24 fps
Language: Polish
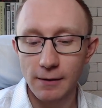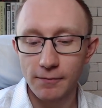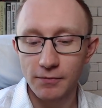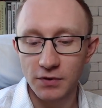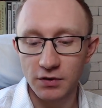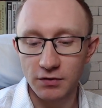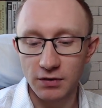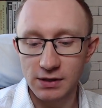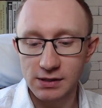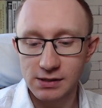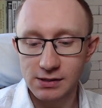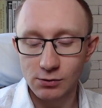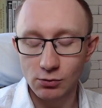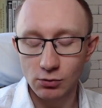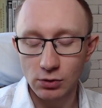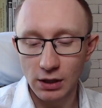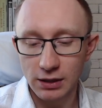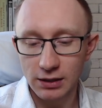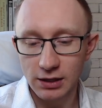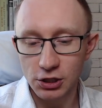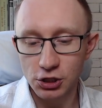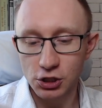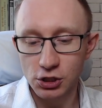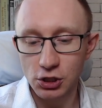więc tutaj
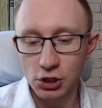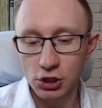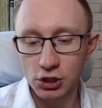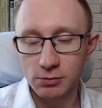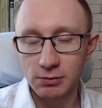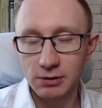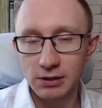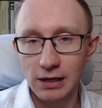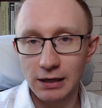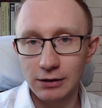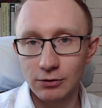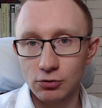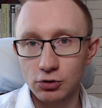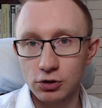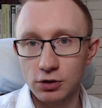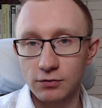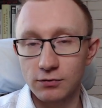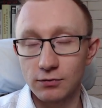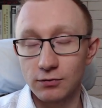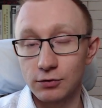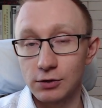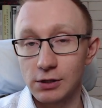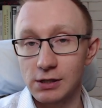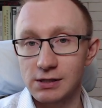też liczymy na to, że w
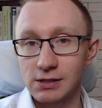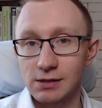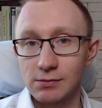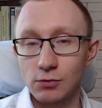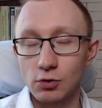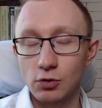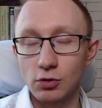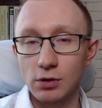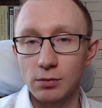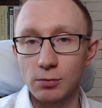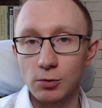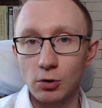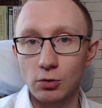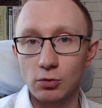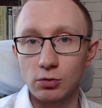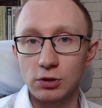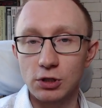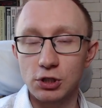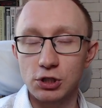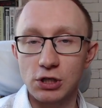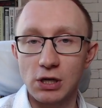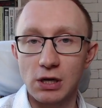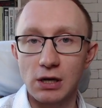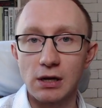2022 roku
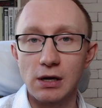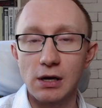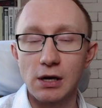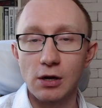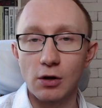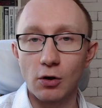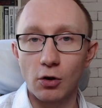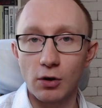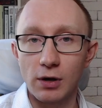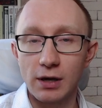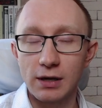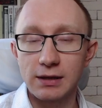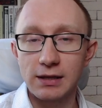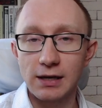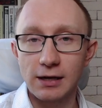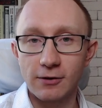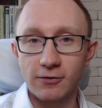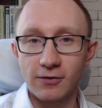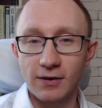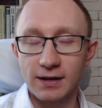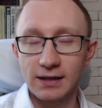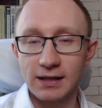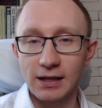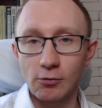też te kolejne
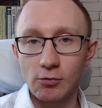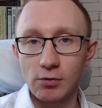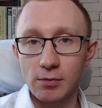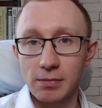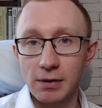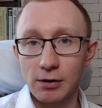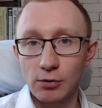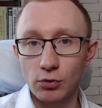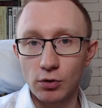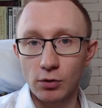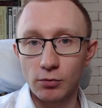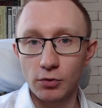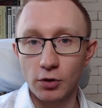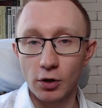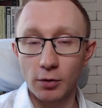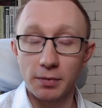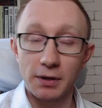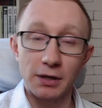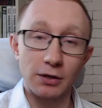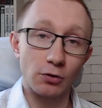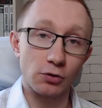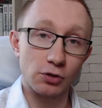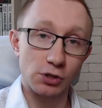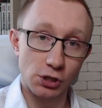kwartały będą
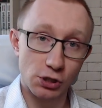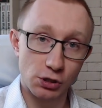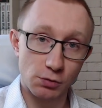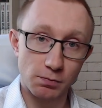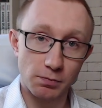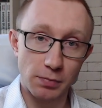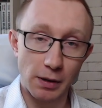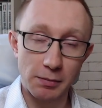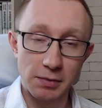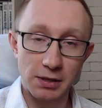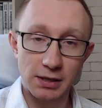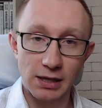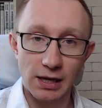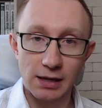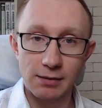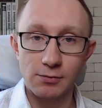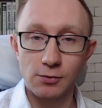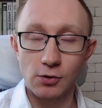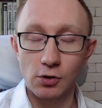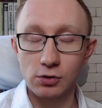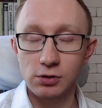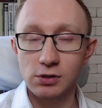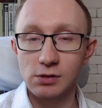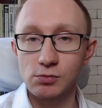dobre, chociaż pamiętajmy
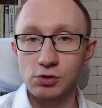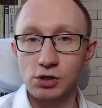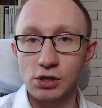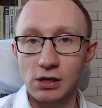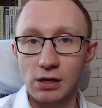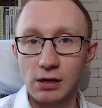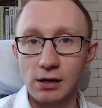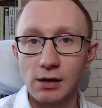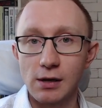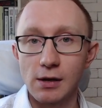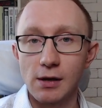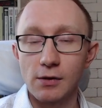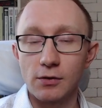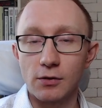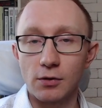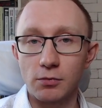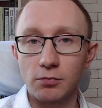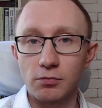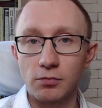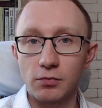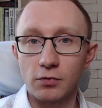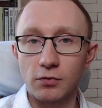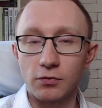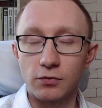o tym, że
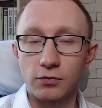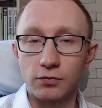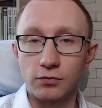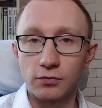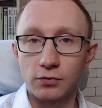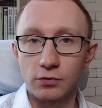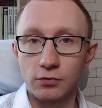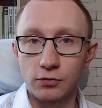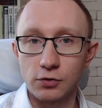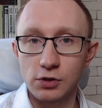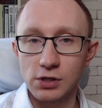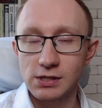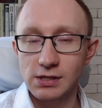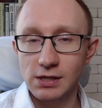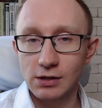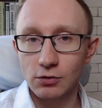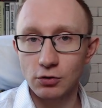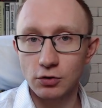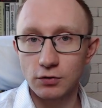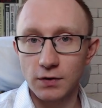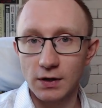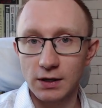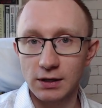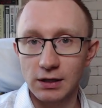no, w
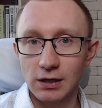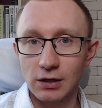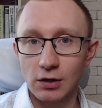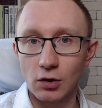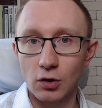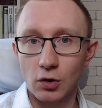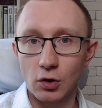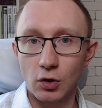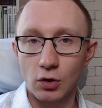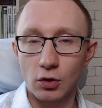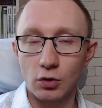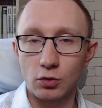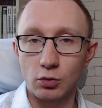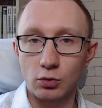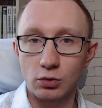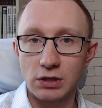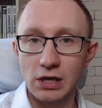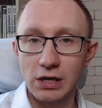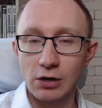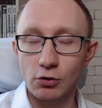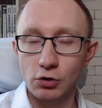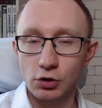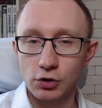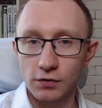24
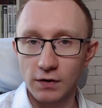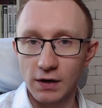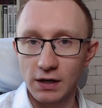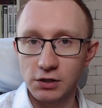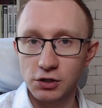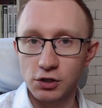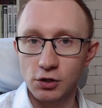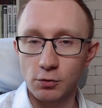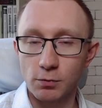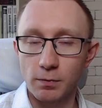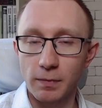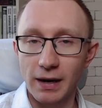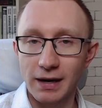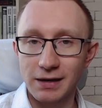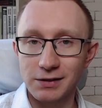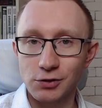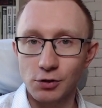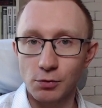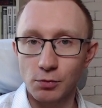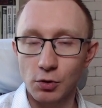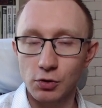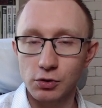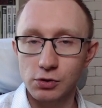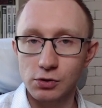lutego świat się bardzo
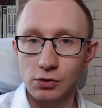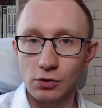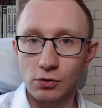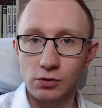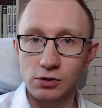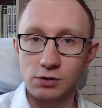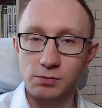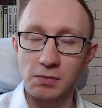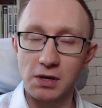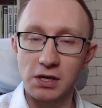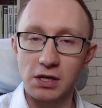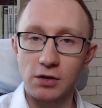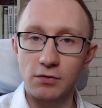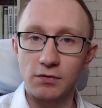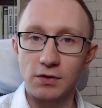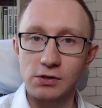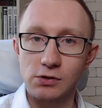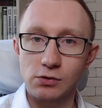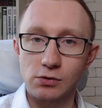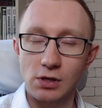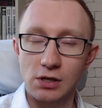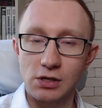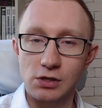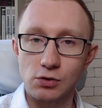mocno zmieni, więc
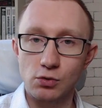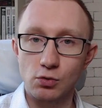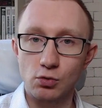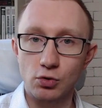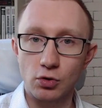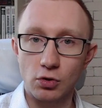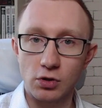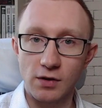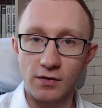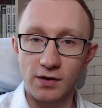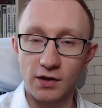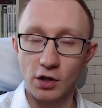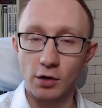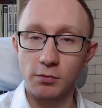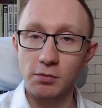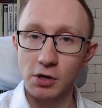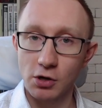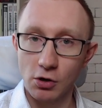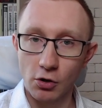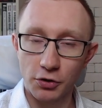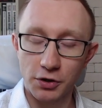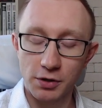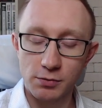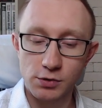tutaj jest dużo
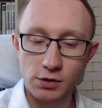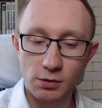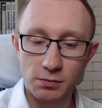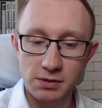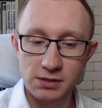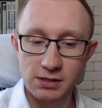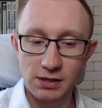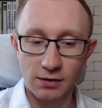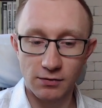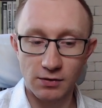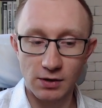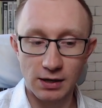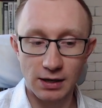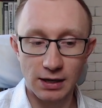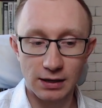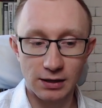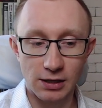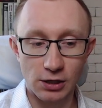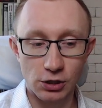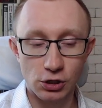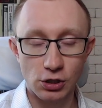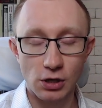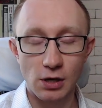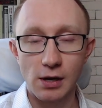niewiadomych. O tym sobie za chwilkę
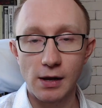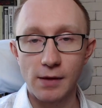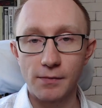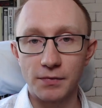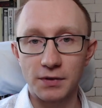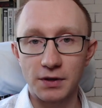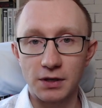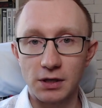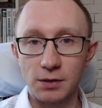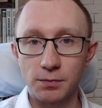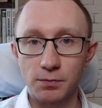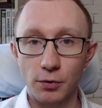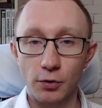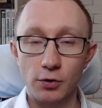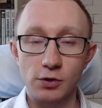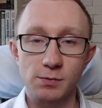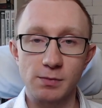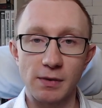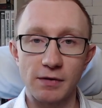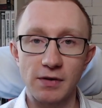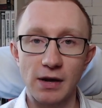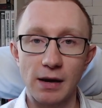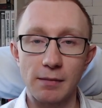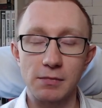też e,
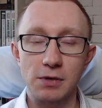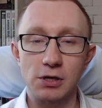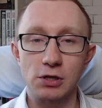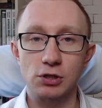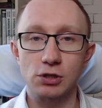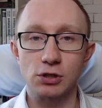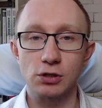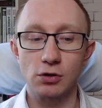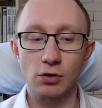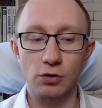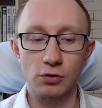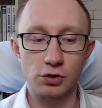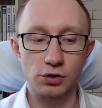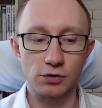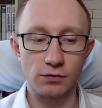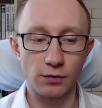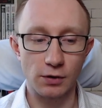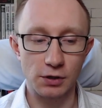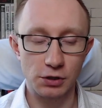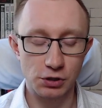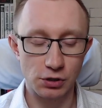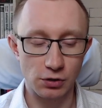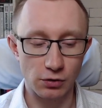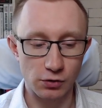porozmawiamy, jeżeli chodzi
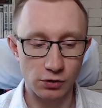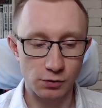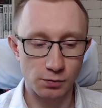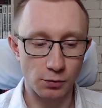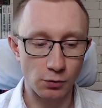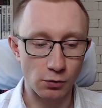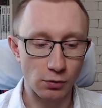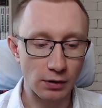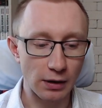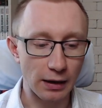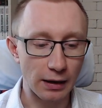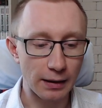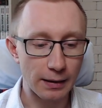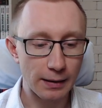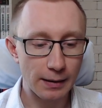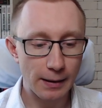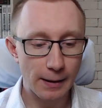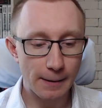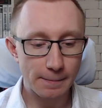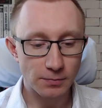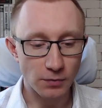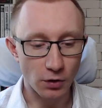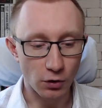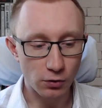właśnie o spółkę,
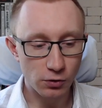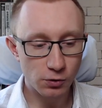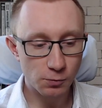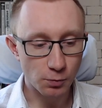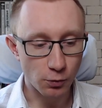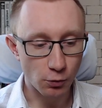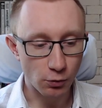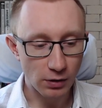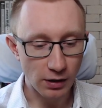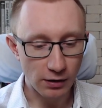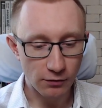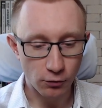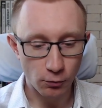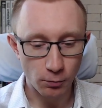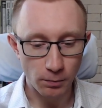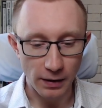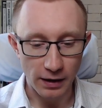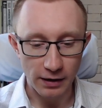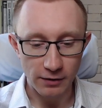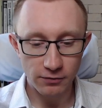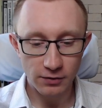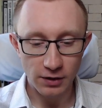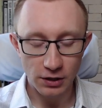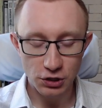o spółkę WP.
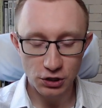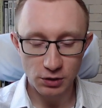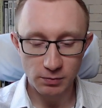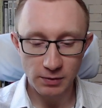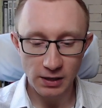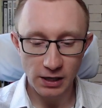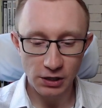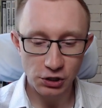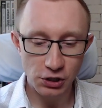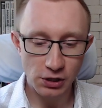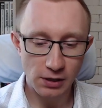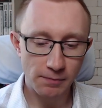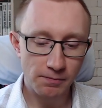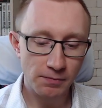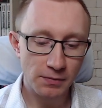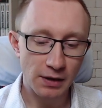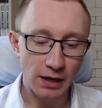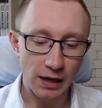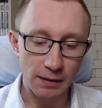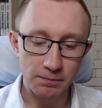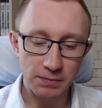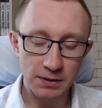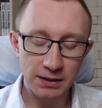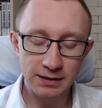W każdym razie
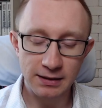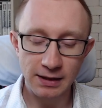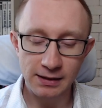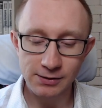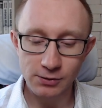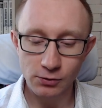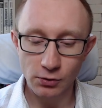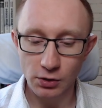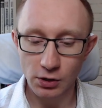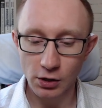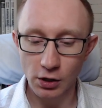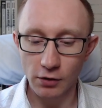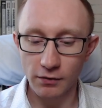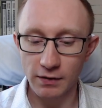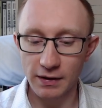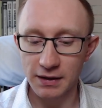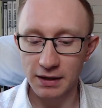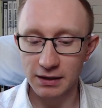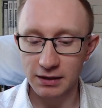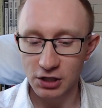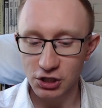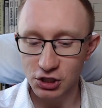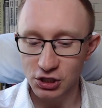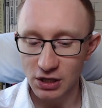EBITDA skorygowana
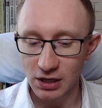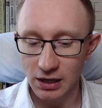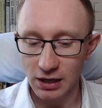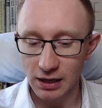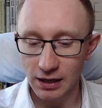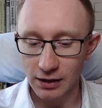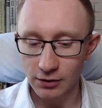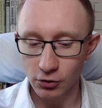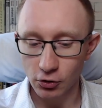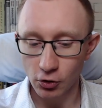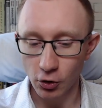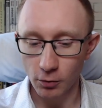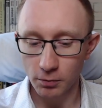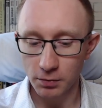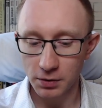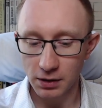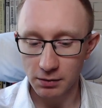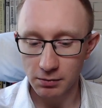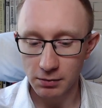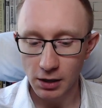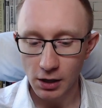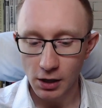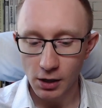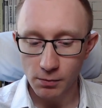też na
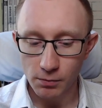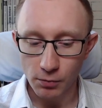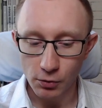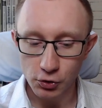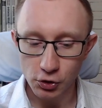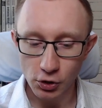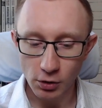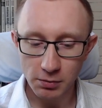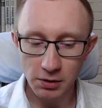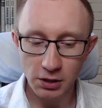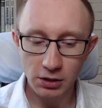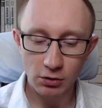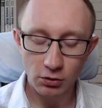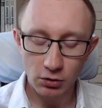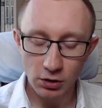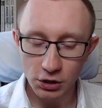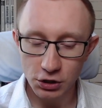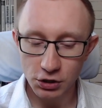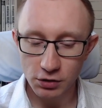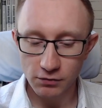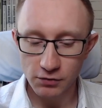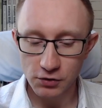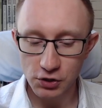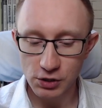dobrym poziomie i tu
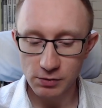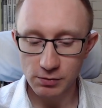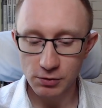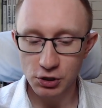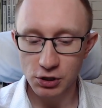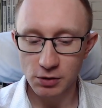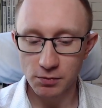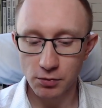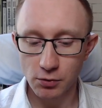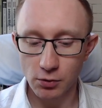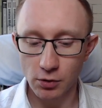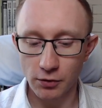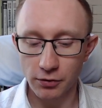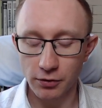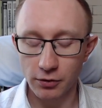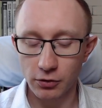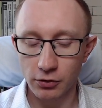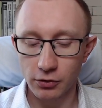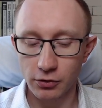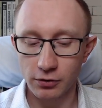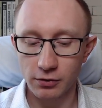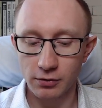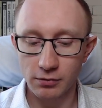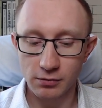też widzimy, że było
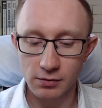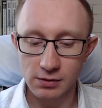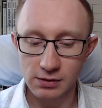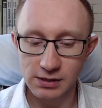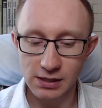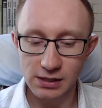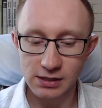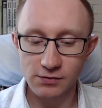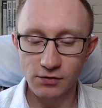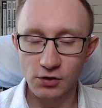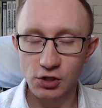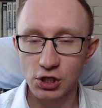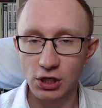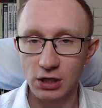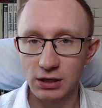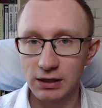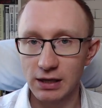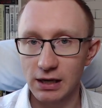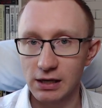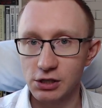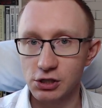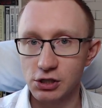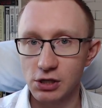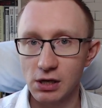zazwyczaj
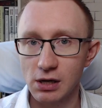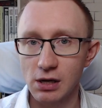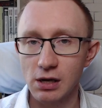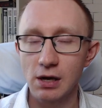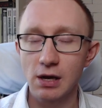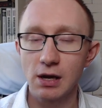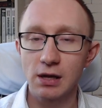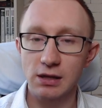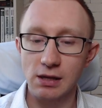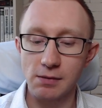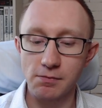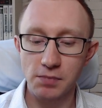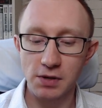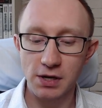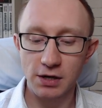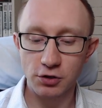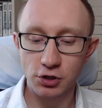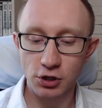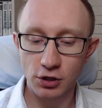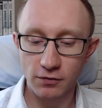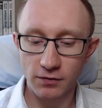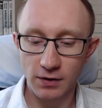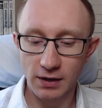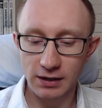tak, że ten
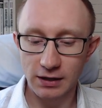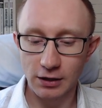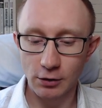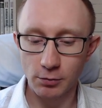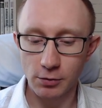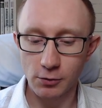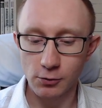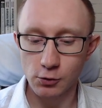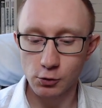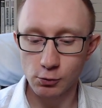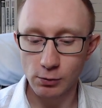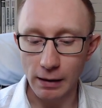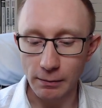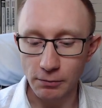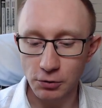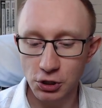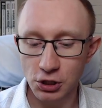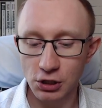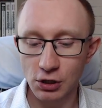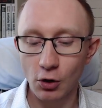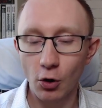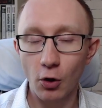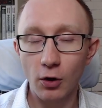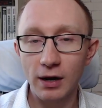pierwszy kwartał był
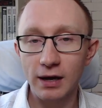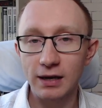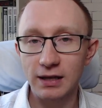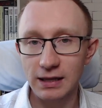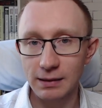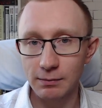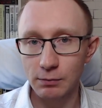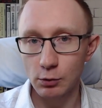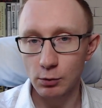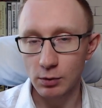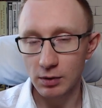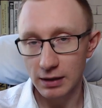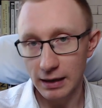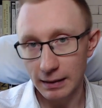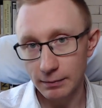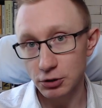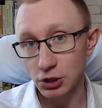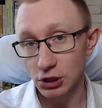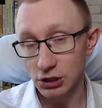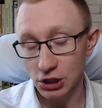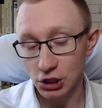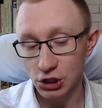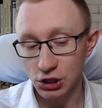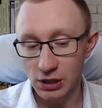słabszy, kolejne były
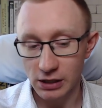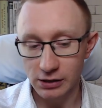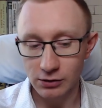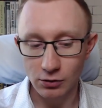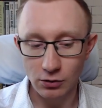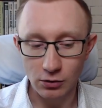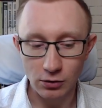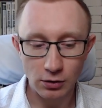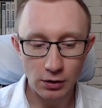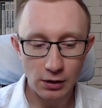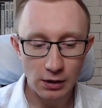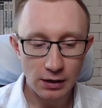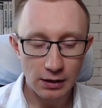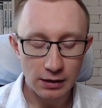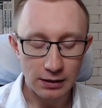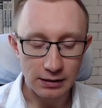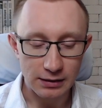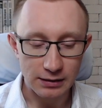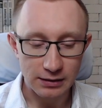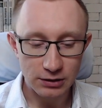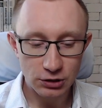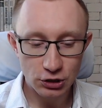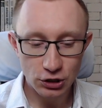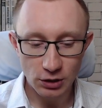lepsze, też na to
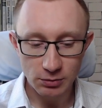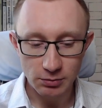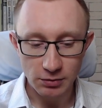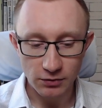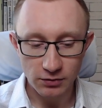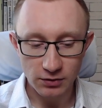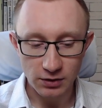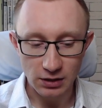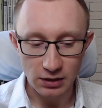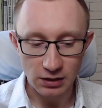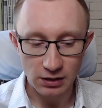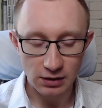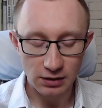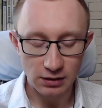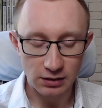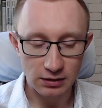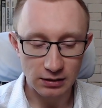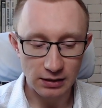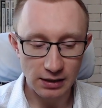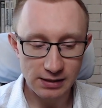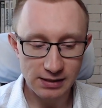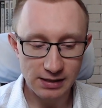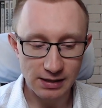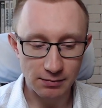e, liczymy w tych e,
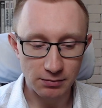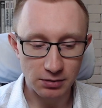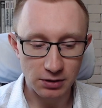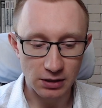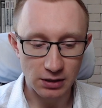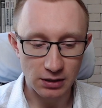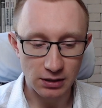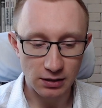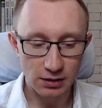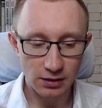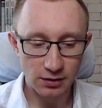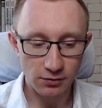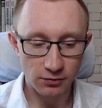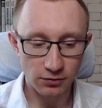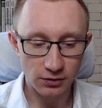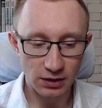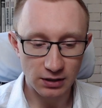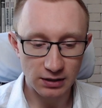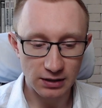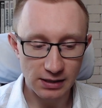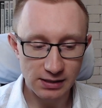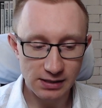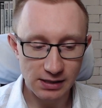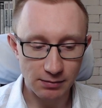następnych, w
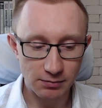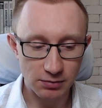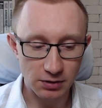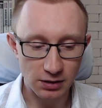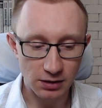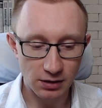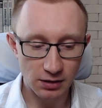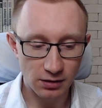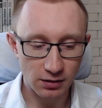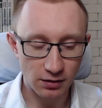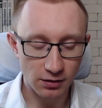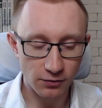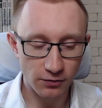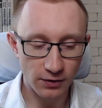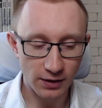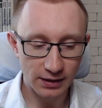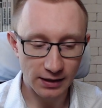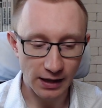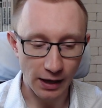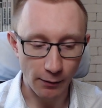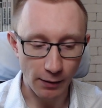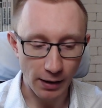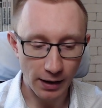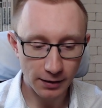tych następnych
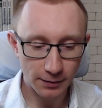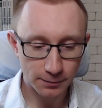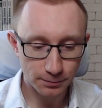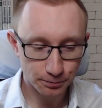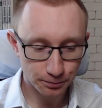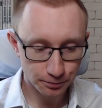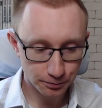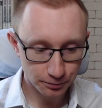kwartałach.